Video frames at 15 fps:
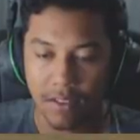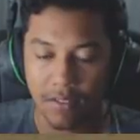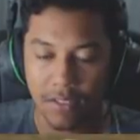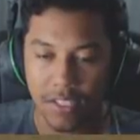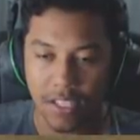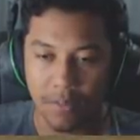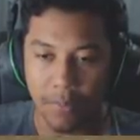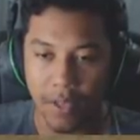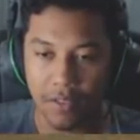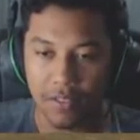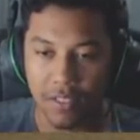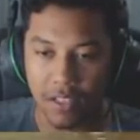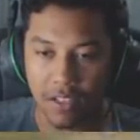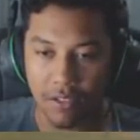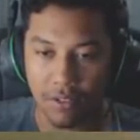Vê se a gente pega os
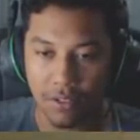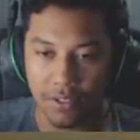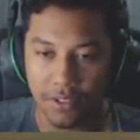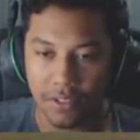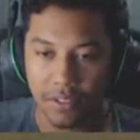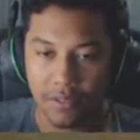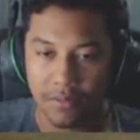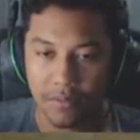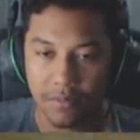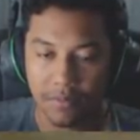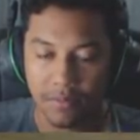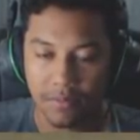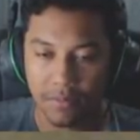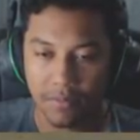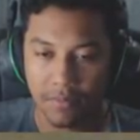caracoches. Ah, tá.
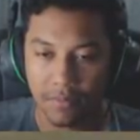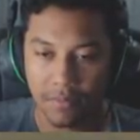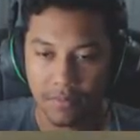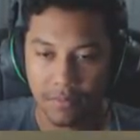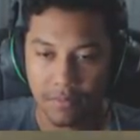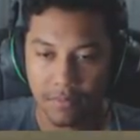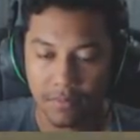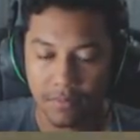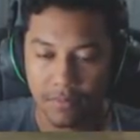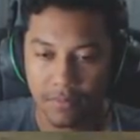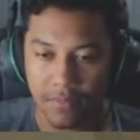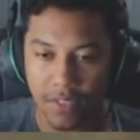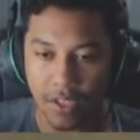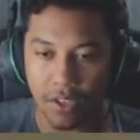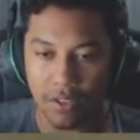que merda.
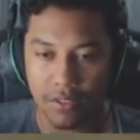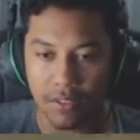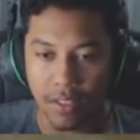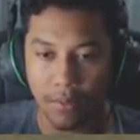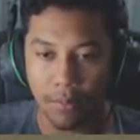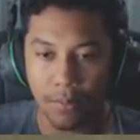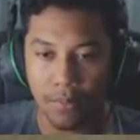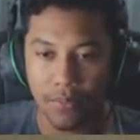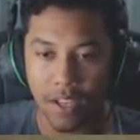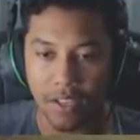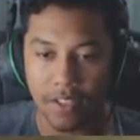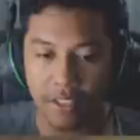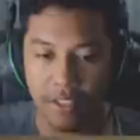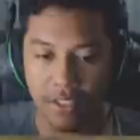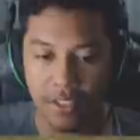Ó, tá, tá
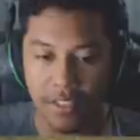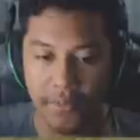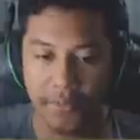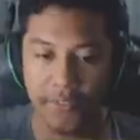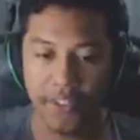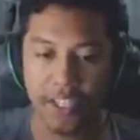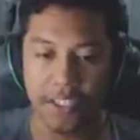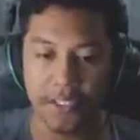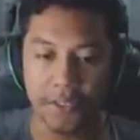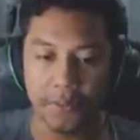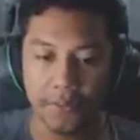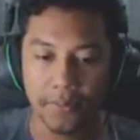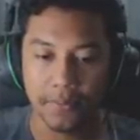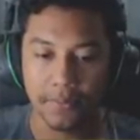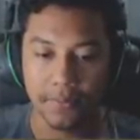aqui na nossa frente. Vamos
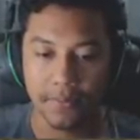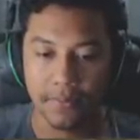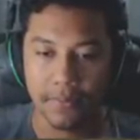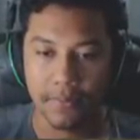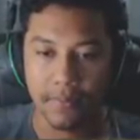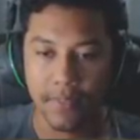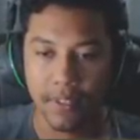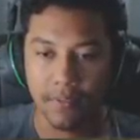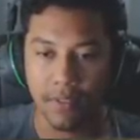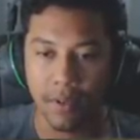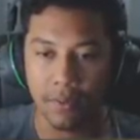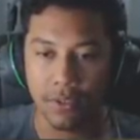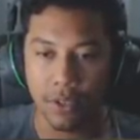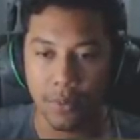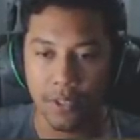dropar aqui.
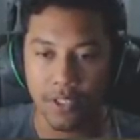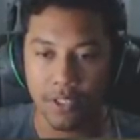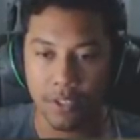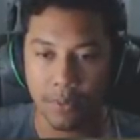Vamos, dropa aqui,